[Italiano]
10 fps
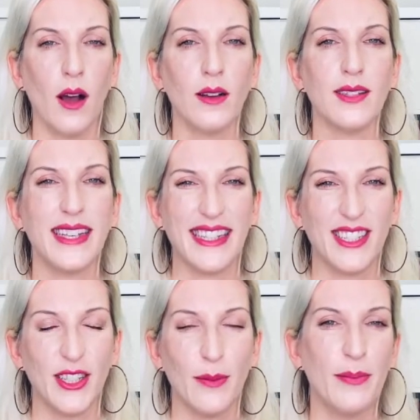
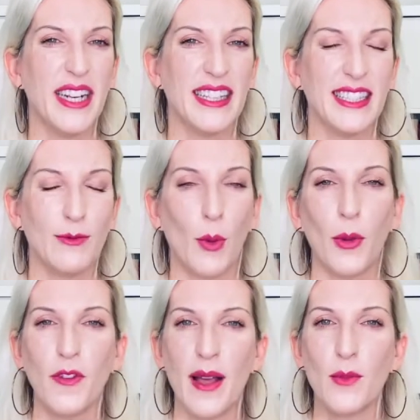10. Benissimo,
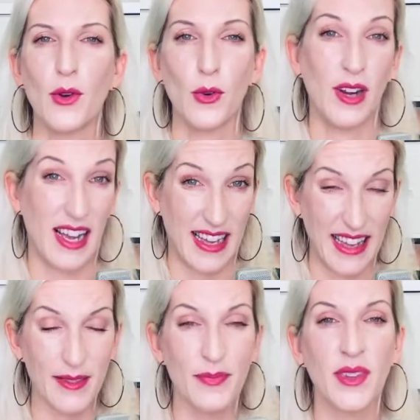proviamo con la E.
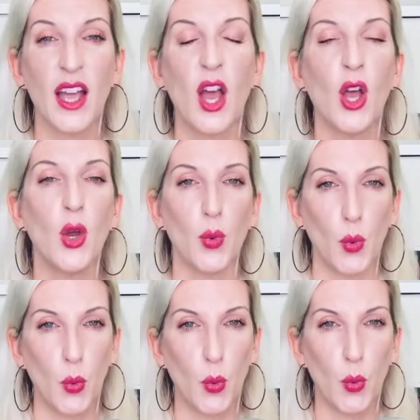
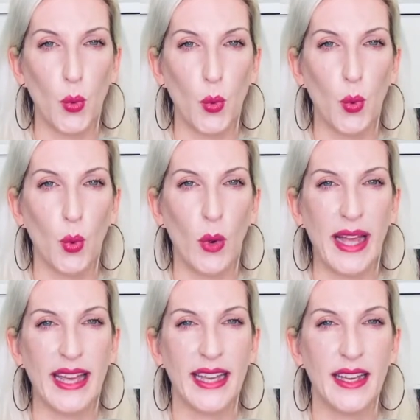Ue,
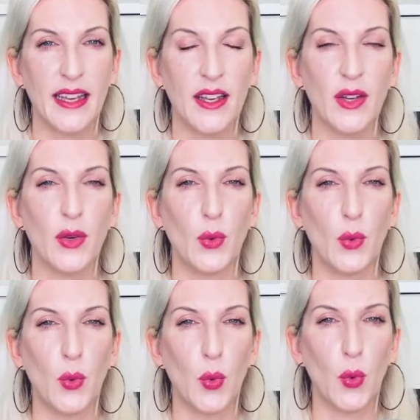
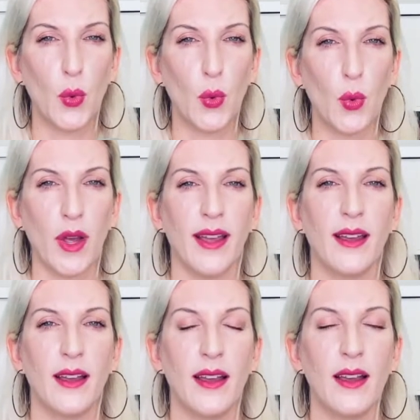ue.
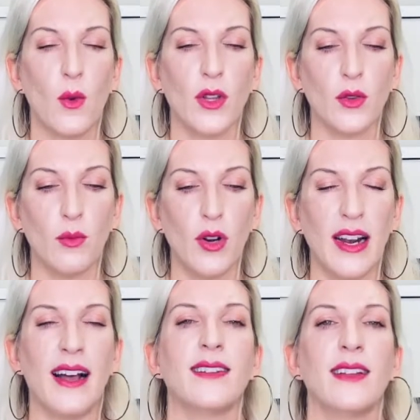Quando
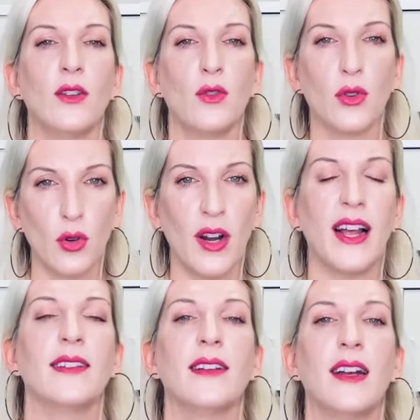mollate, non
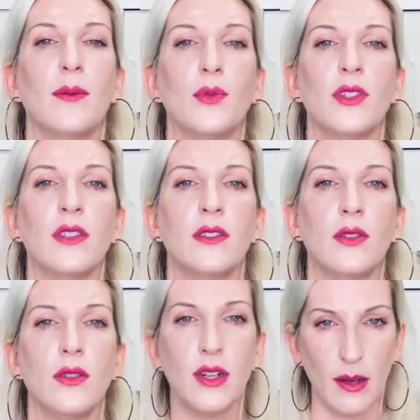crollate nella
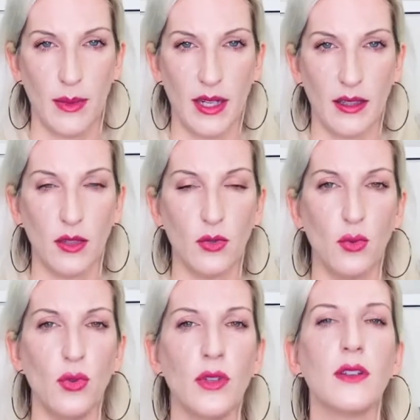posizione, rimanete
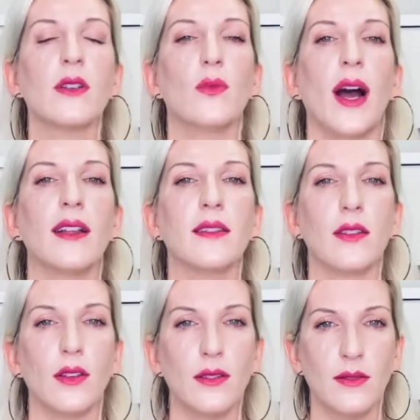su.
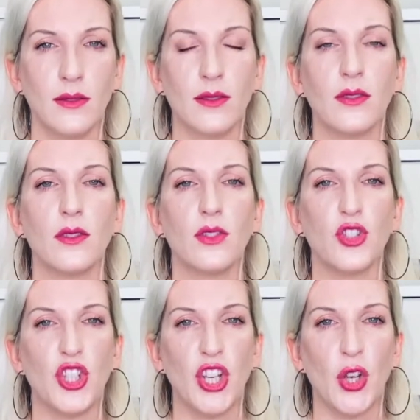4,
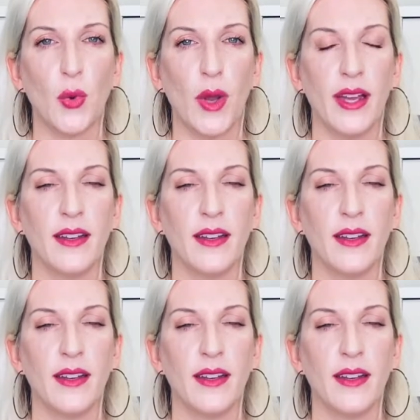5,